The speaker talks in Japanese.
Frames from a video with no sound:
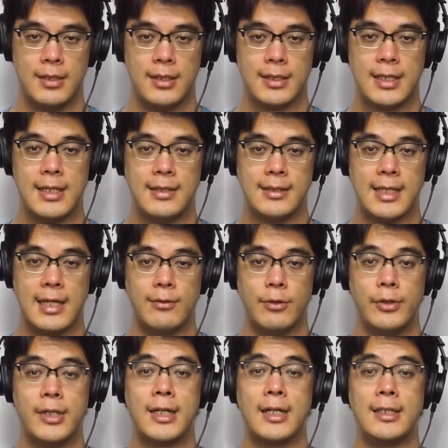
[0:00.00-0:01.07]
近代を
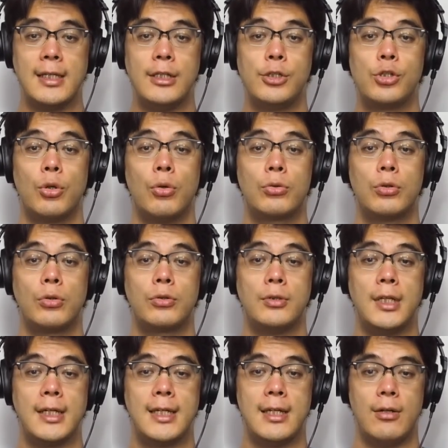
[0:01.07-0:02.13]
いかに彫刻
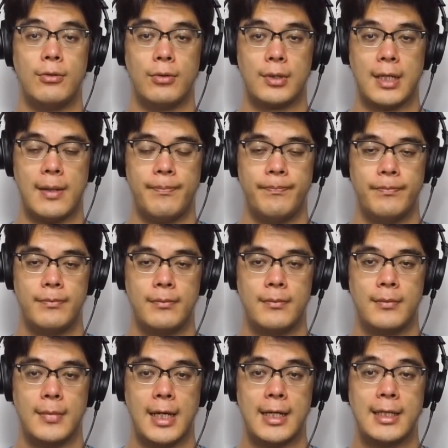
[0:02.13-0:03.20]
できるのか、
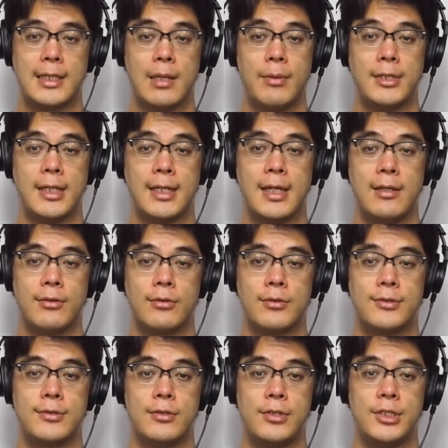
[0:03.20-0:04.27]
改めて検討
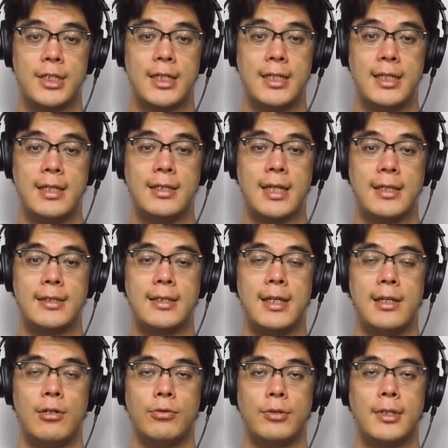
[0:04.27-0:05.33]
する時期になってい
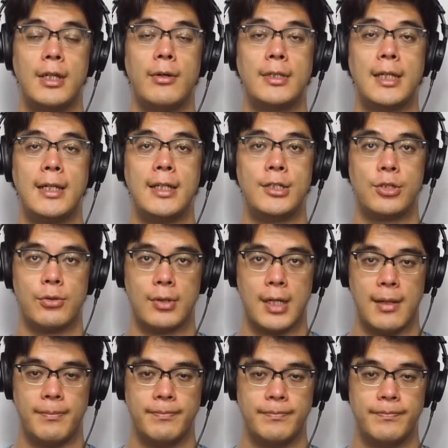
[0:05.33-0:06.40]
るのではないでしょうか。